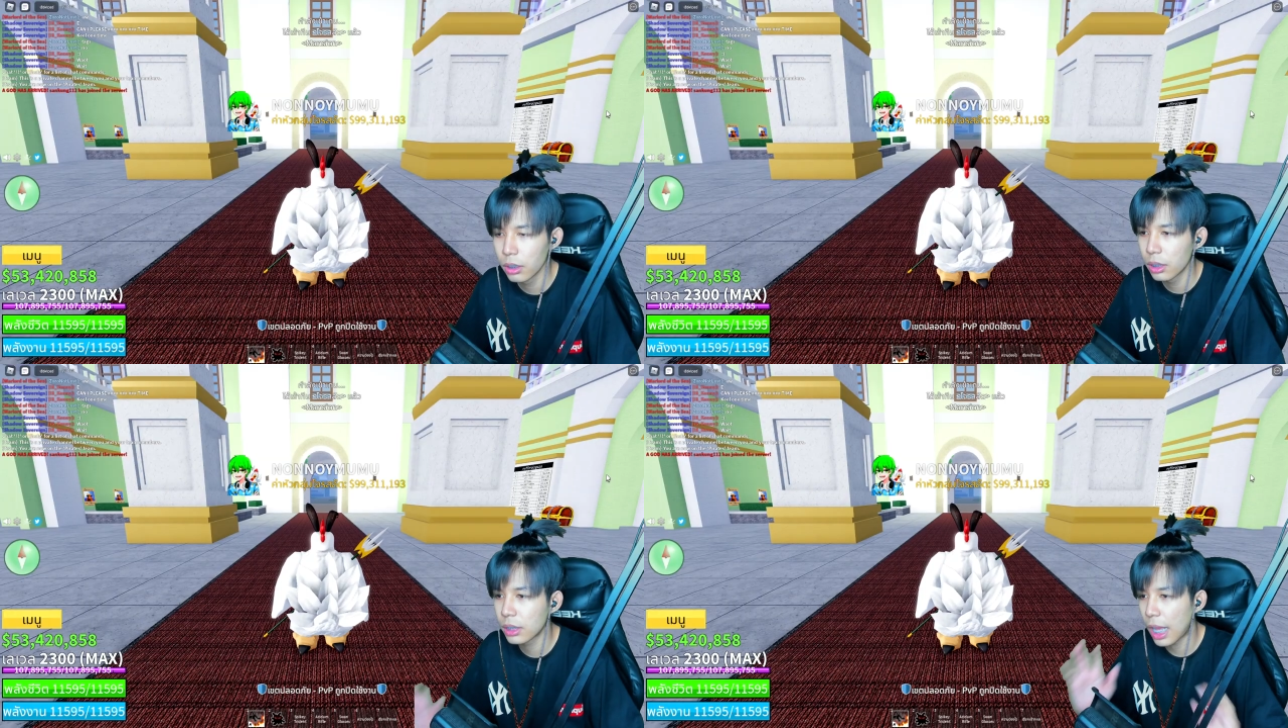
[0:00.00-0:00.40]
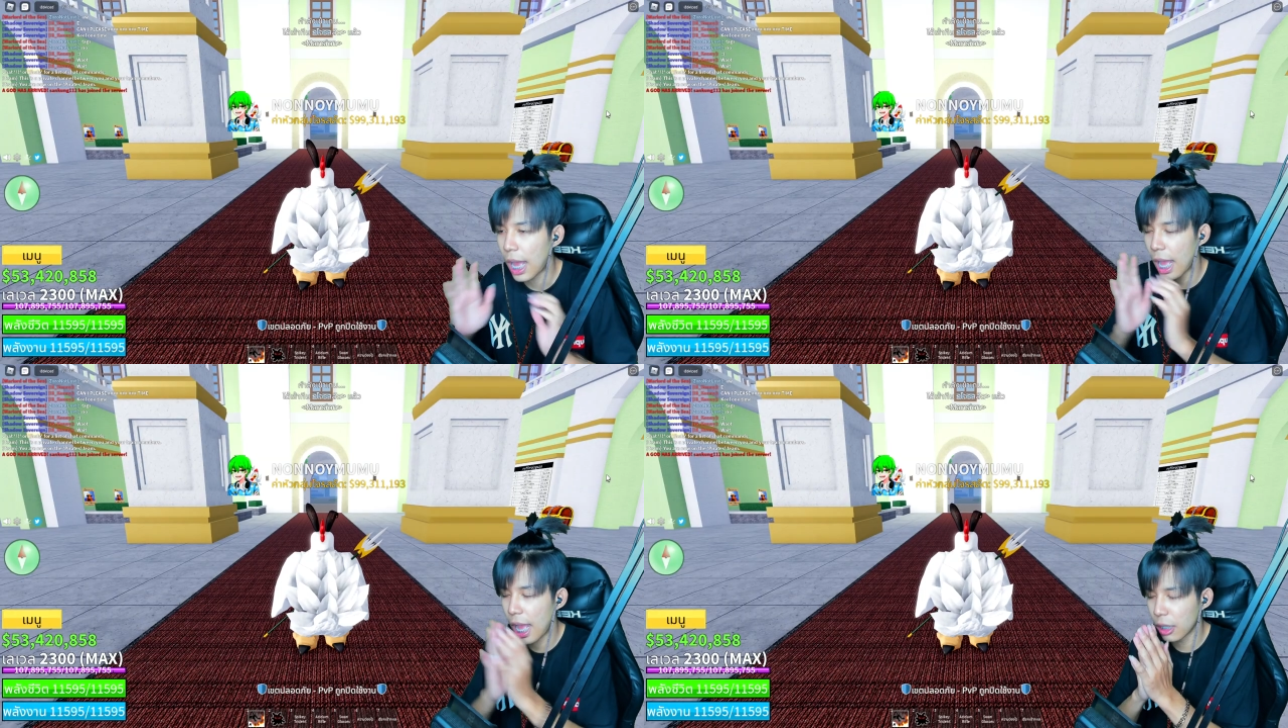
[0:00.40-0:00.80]
สา
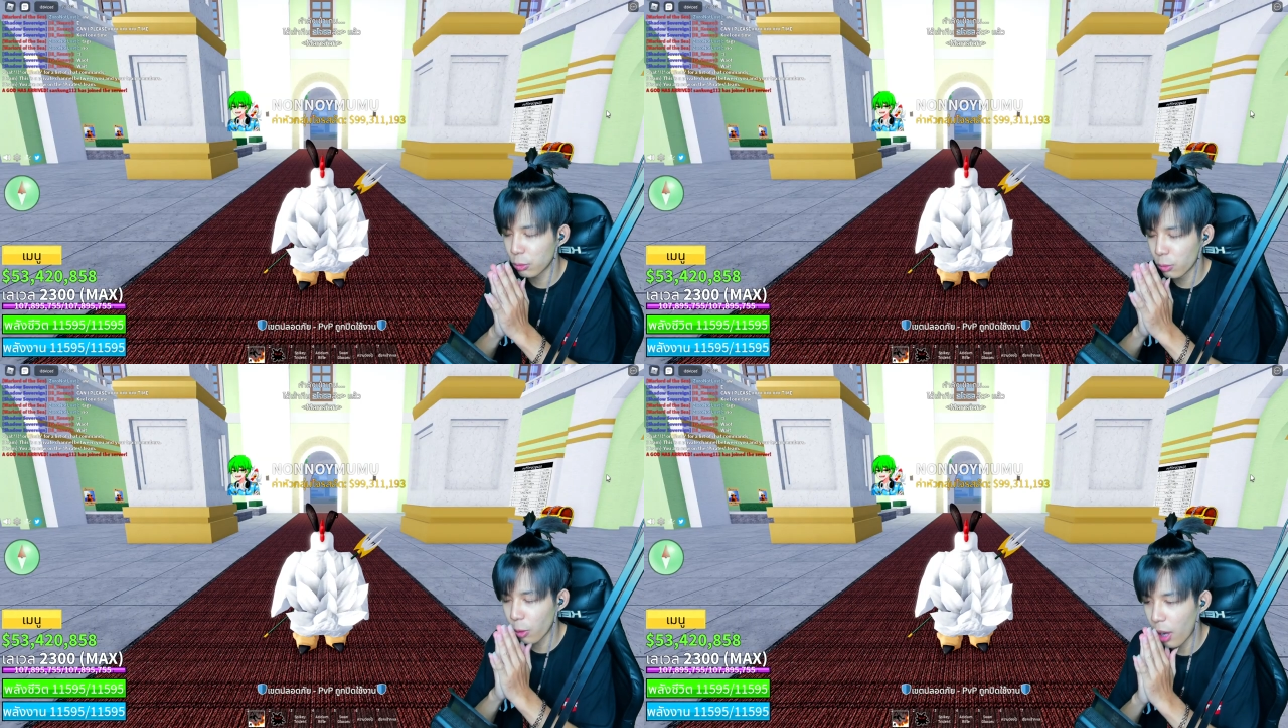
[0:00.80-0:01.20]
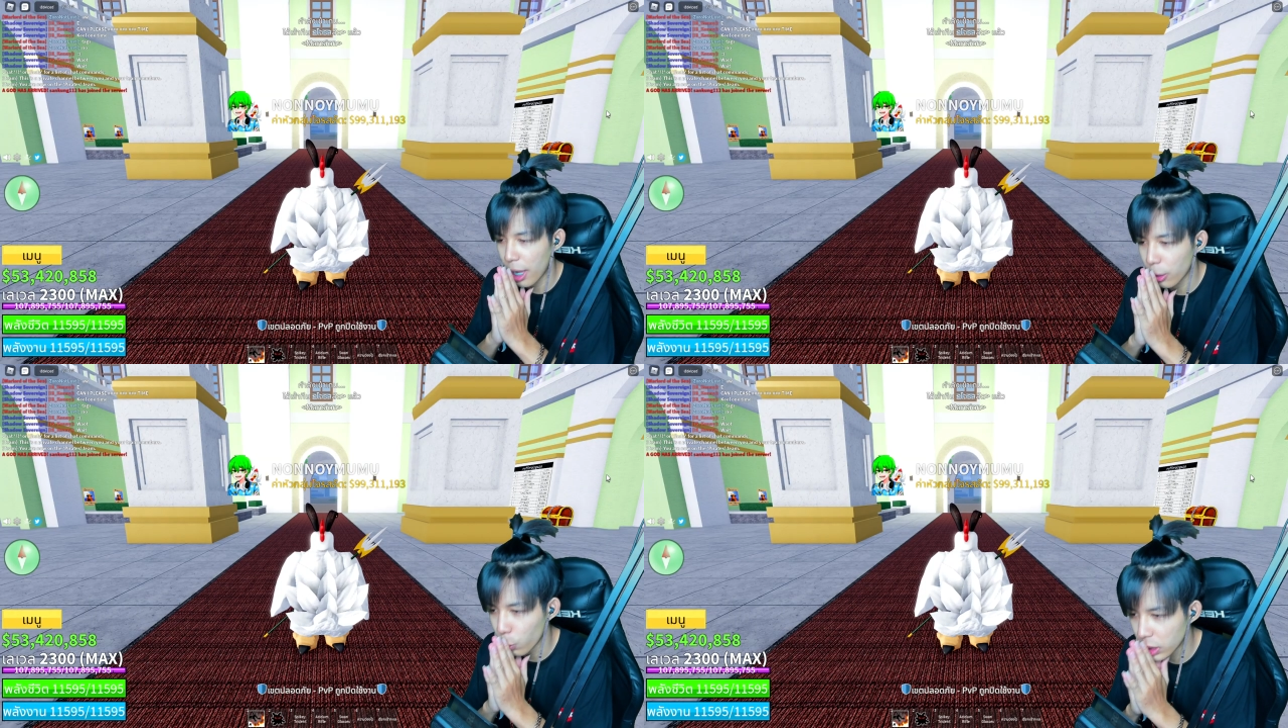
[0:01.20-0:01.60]
ธุขอ
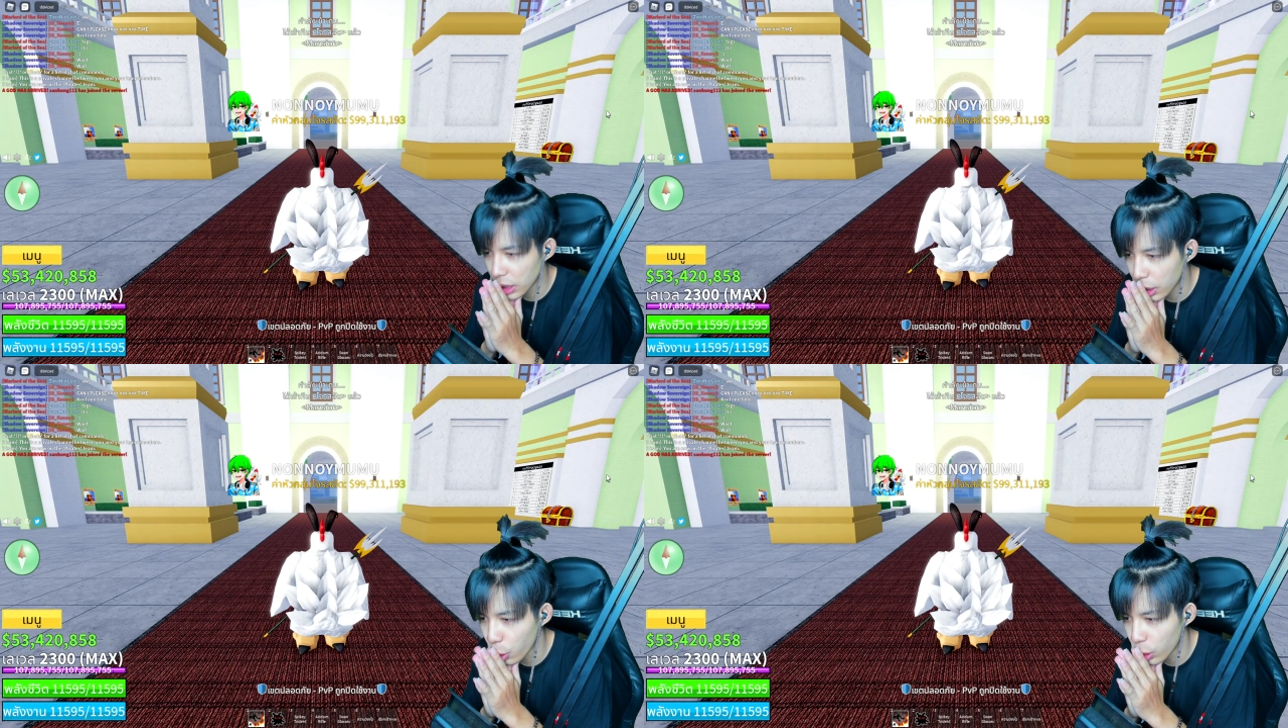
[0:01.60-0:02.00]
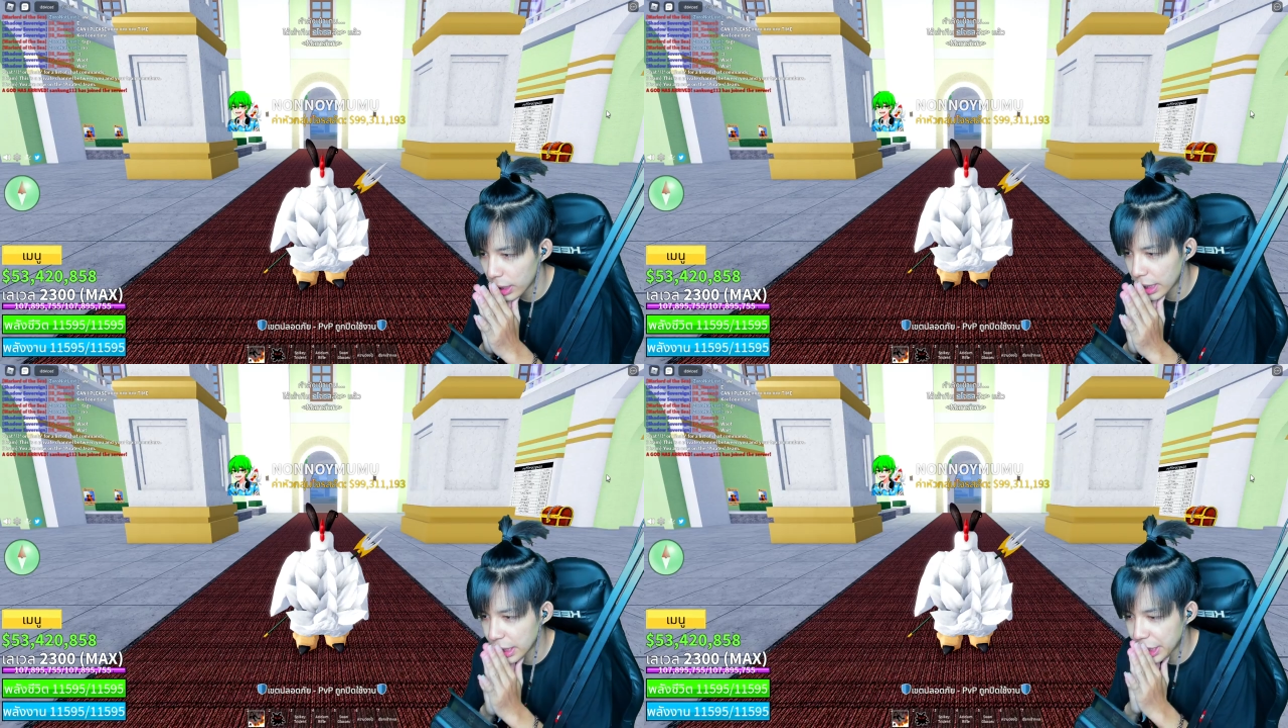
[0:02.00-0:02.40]
ให้กูเจอคน
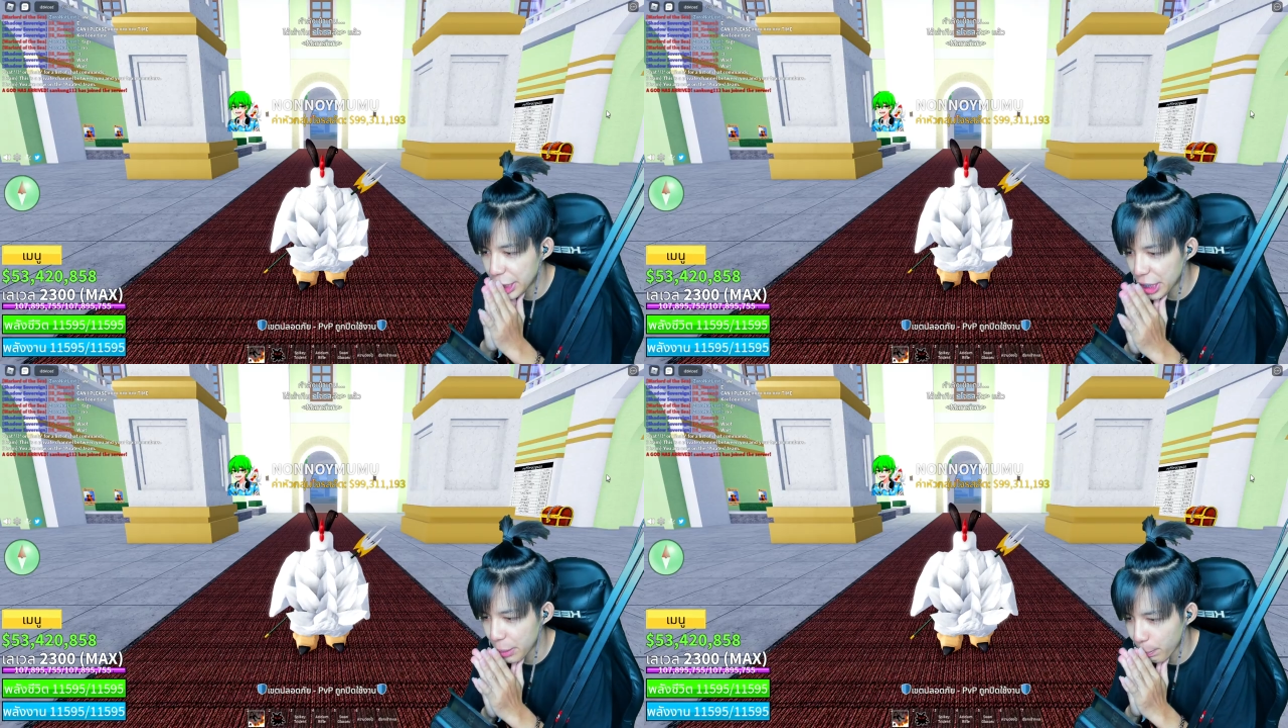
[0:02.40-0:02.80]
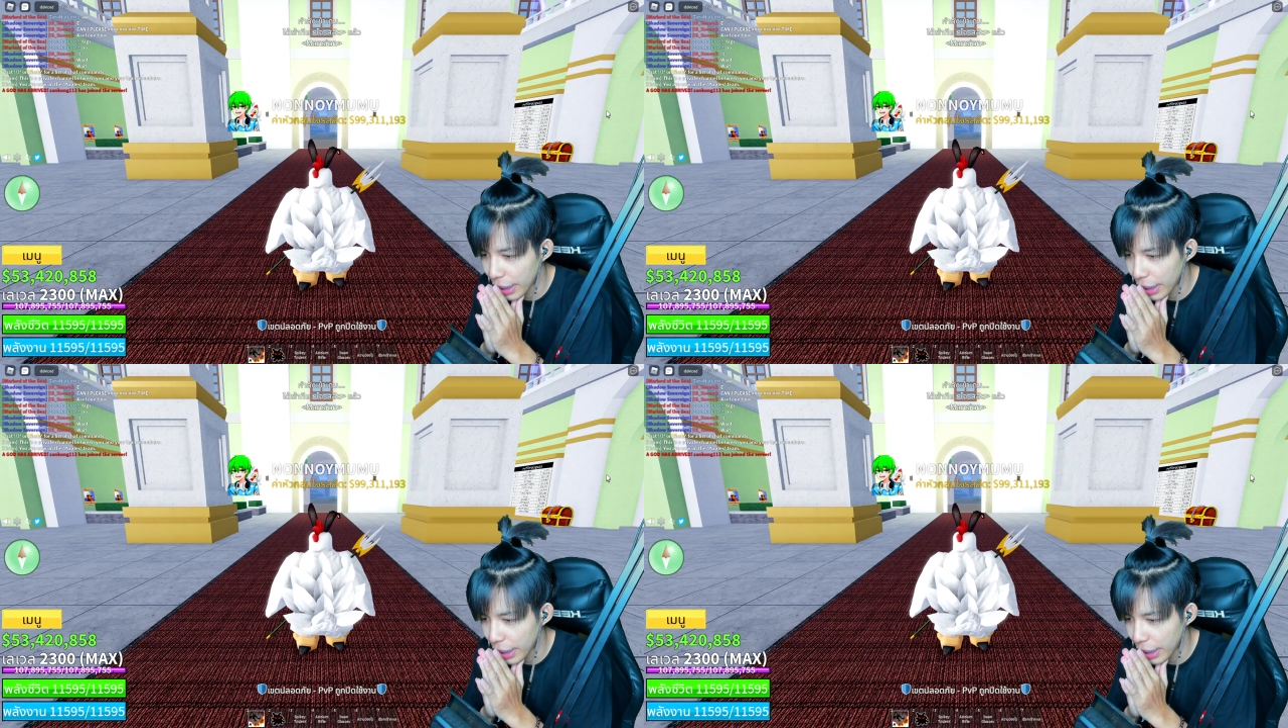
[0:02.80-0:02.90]
เล่นดีๆไม่